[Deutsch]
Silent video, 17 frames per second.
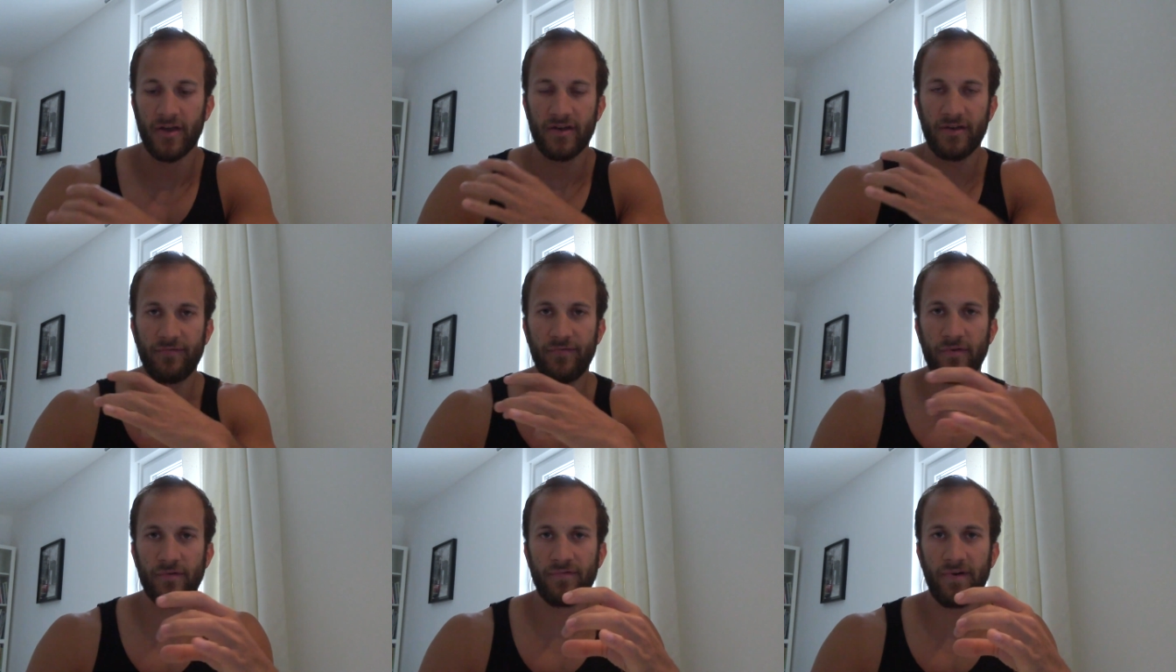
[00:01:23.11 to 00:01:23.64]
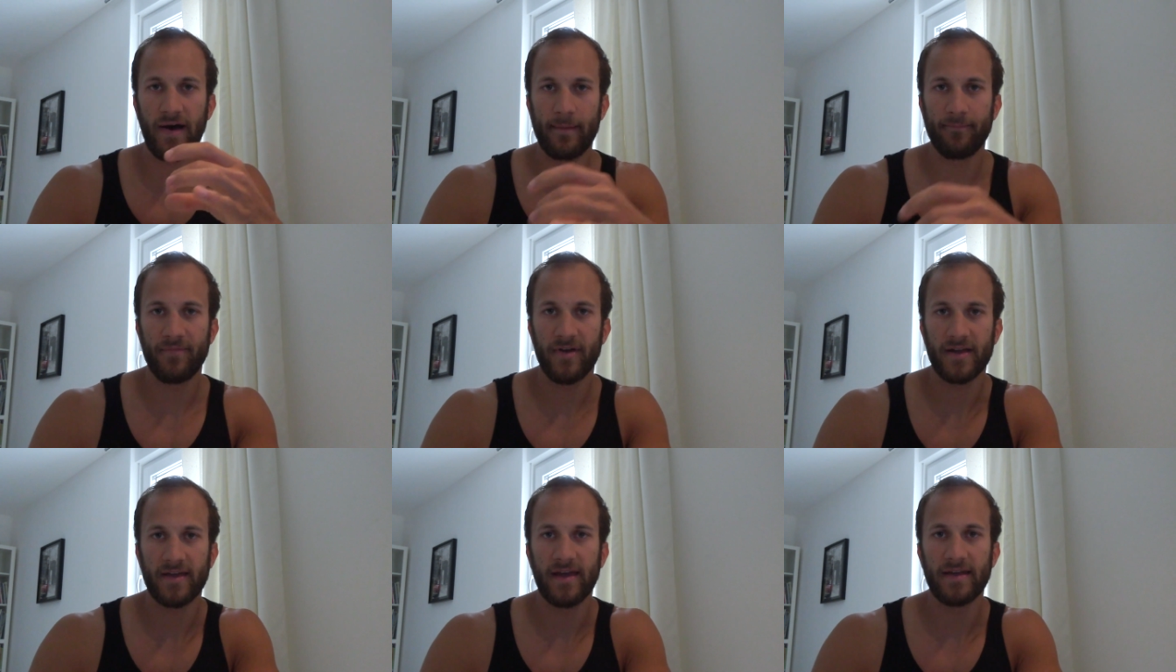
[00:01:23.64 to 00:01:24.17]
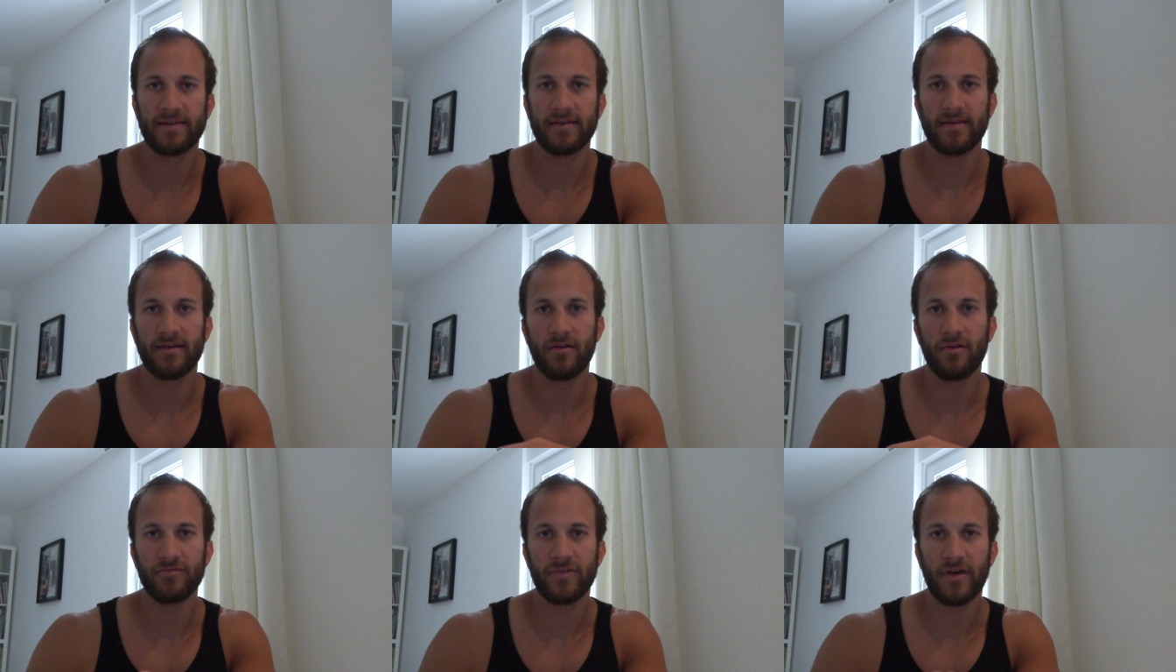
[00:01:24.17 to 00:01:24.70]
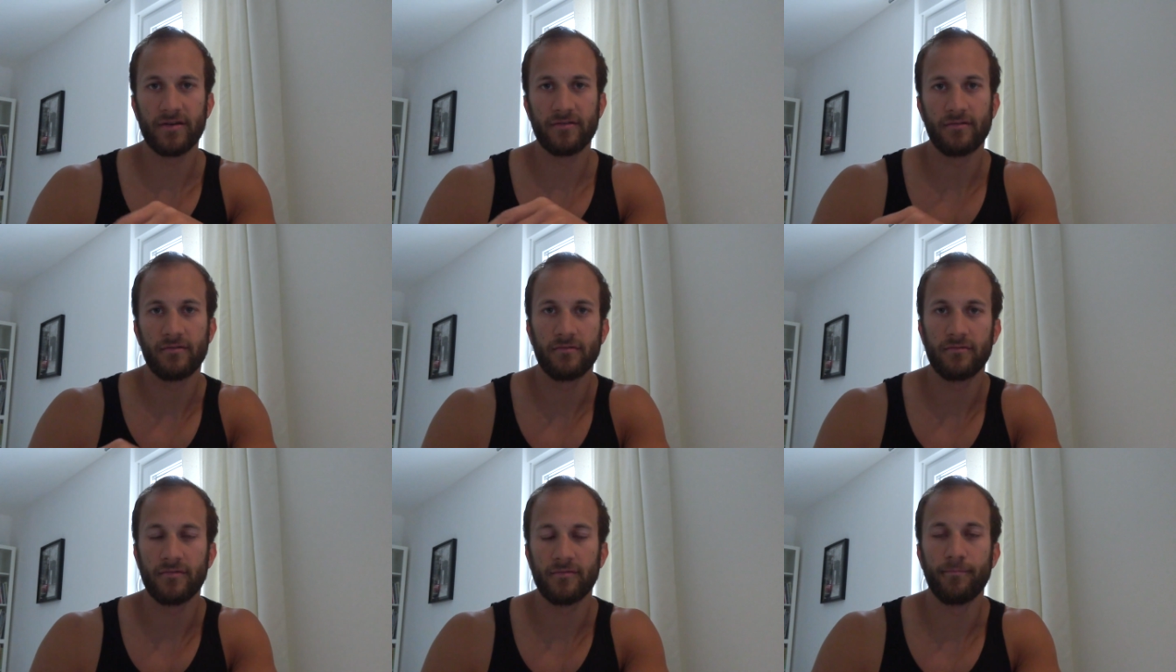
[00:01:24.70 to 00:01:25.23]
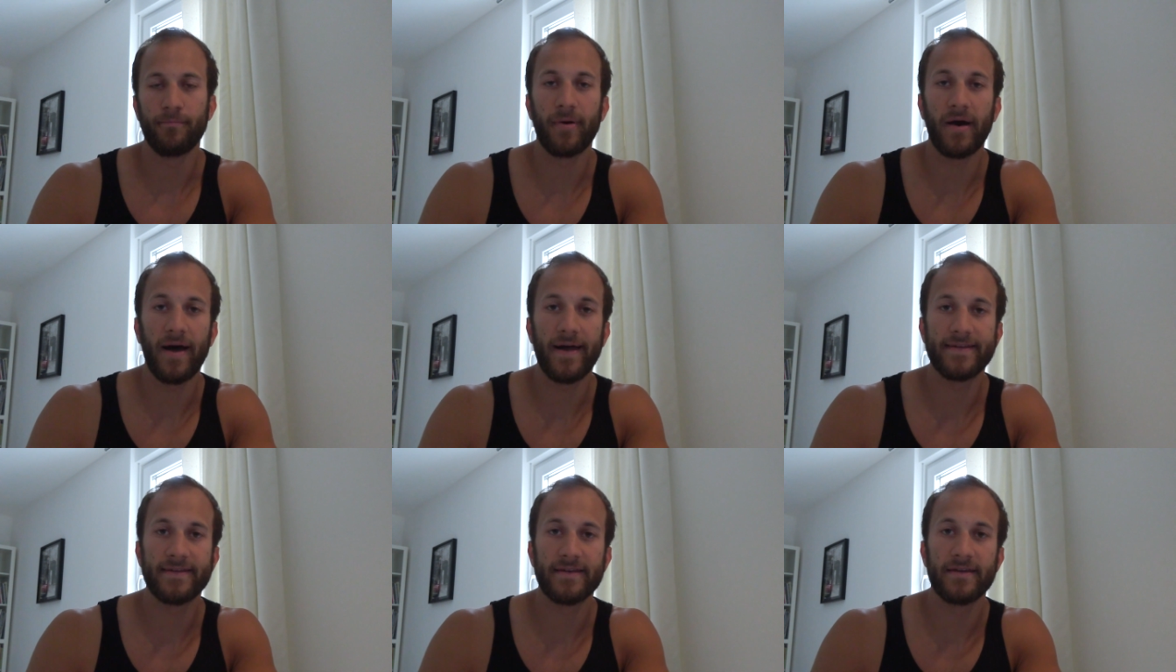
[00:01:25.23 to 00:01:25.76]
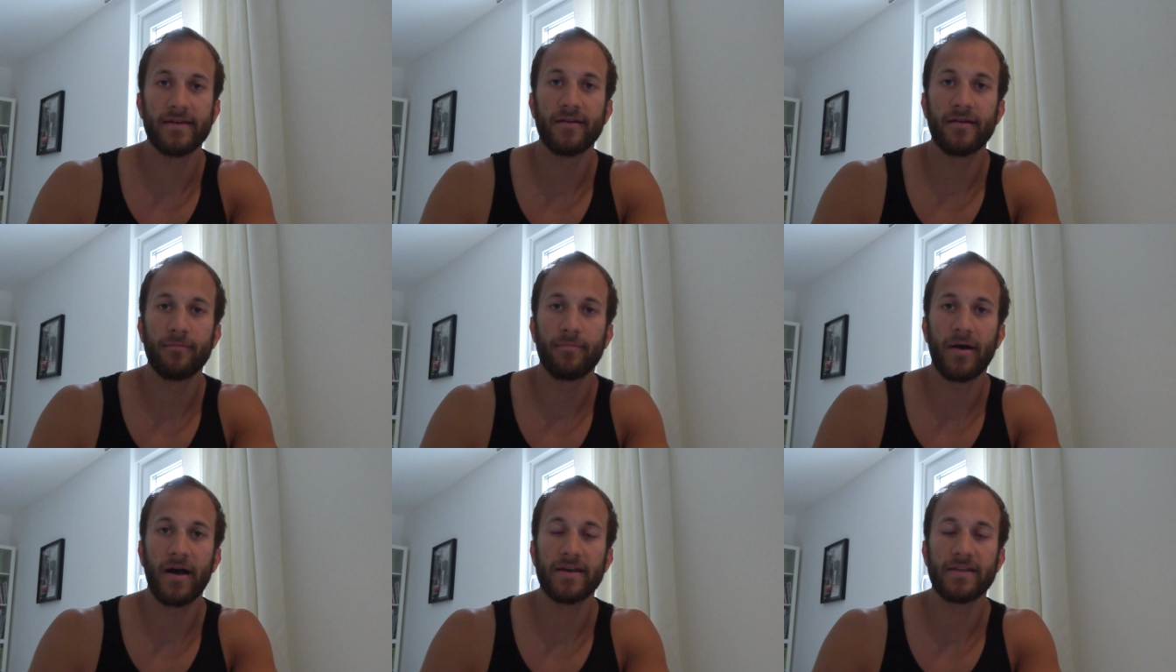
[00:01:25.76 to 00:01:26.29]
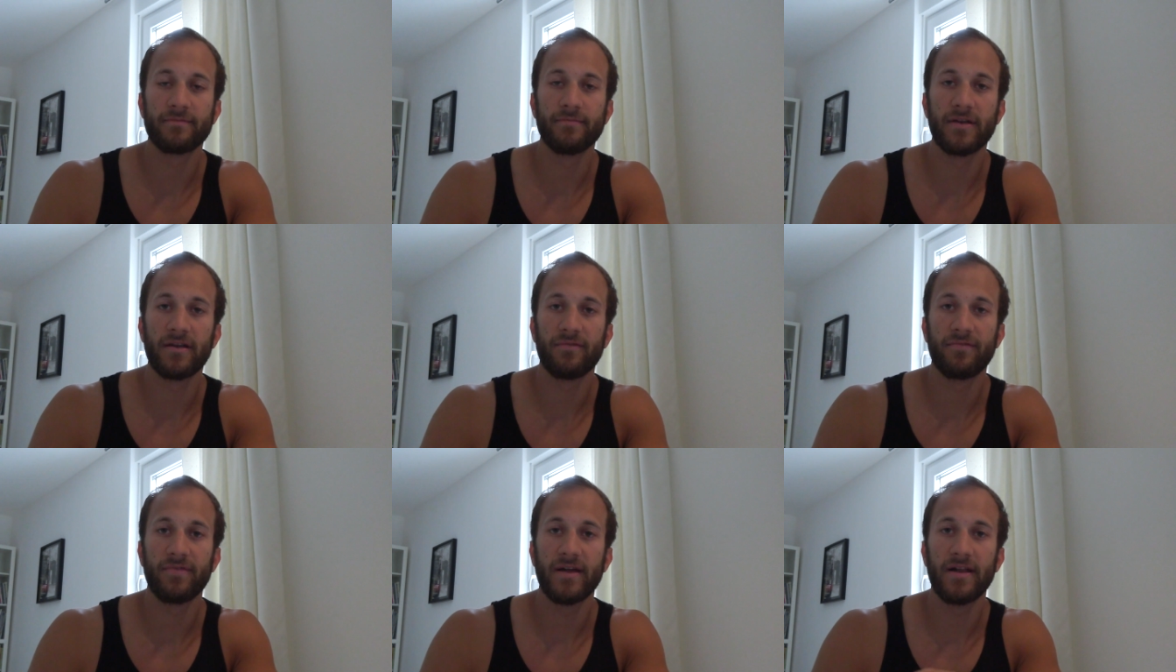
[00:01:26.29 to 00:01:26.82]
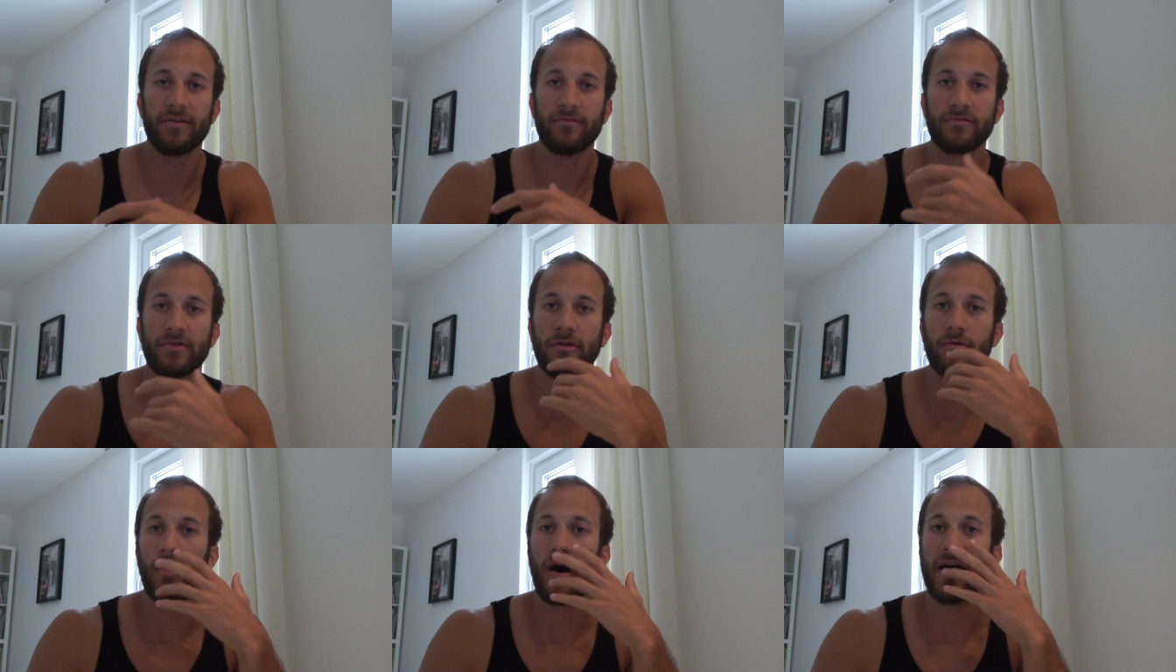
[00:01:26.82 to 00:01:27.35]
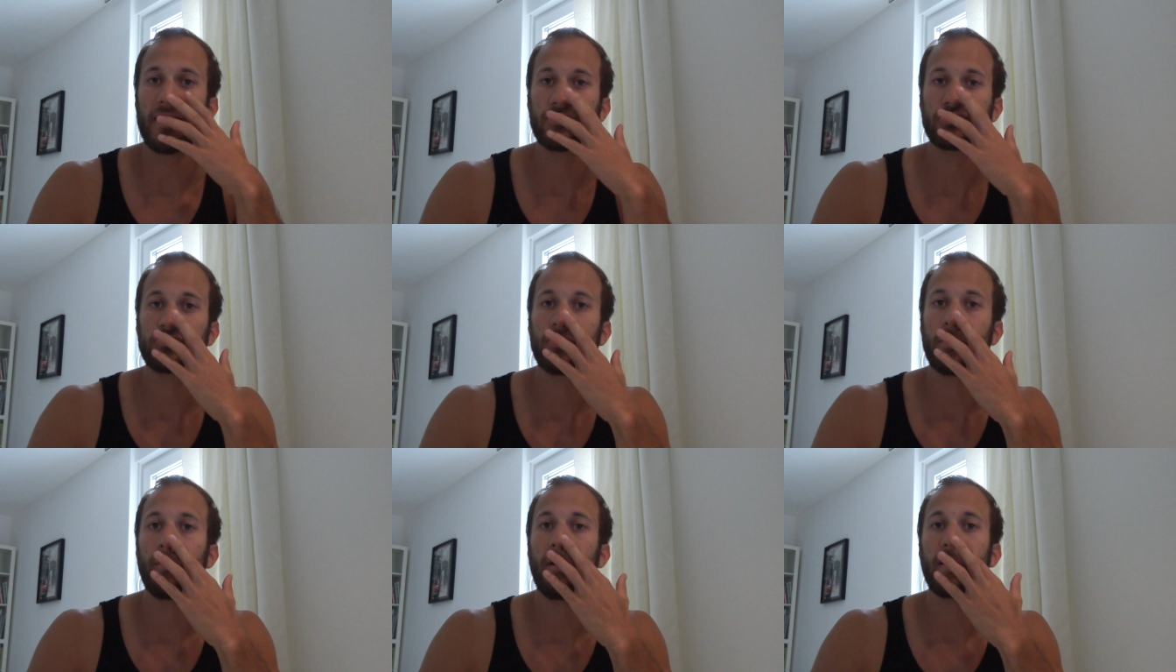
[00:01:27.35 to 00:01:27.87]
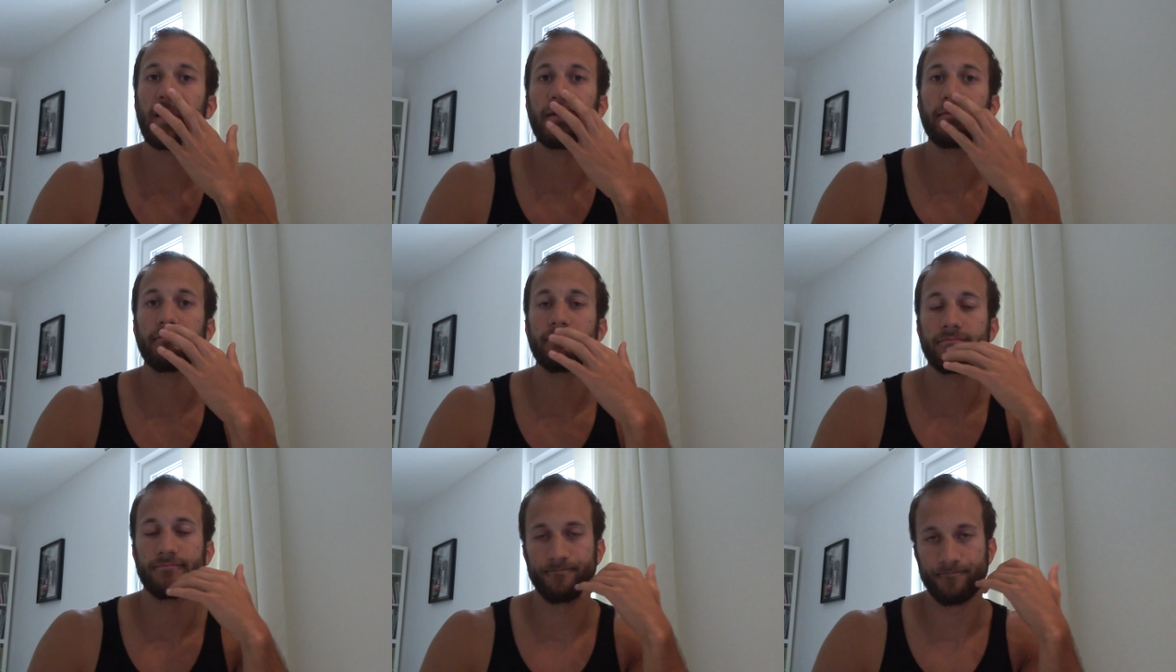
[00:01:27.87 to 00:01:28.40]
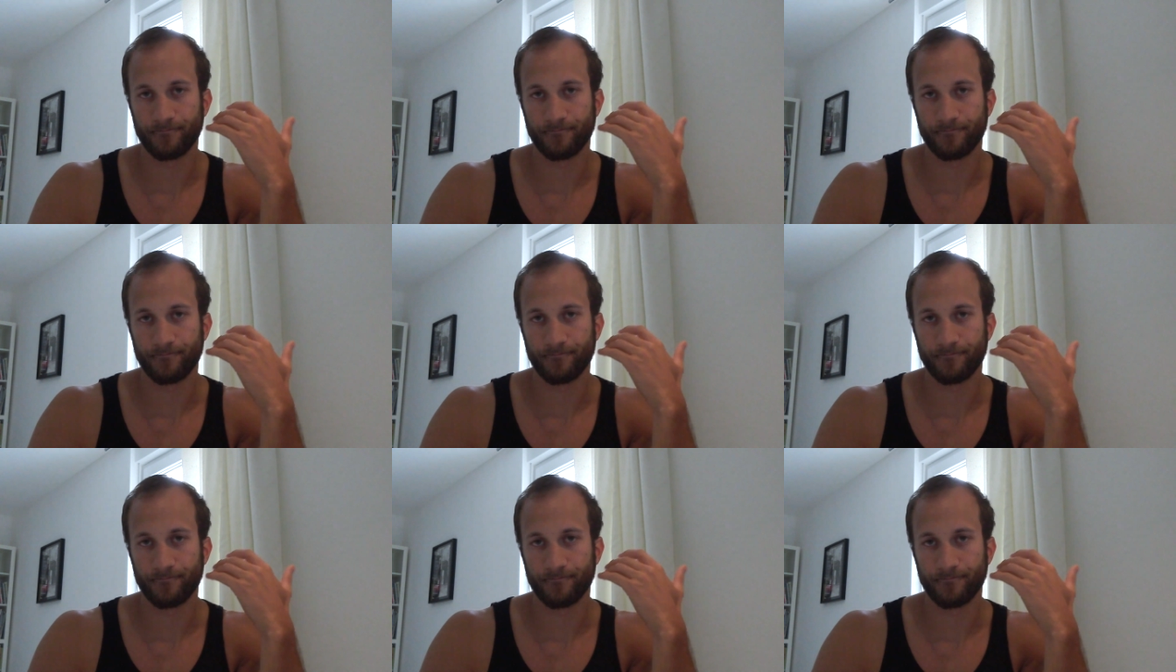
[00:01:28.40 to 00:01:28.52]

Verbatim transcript: eine fünfer Abwehrkette und dann breite, breites Mittelfeld und dann nur ein Stürmer. Dann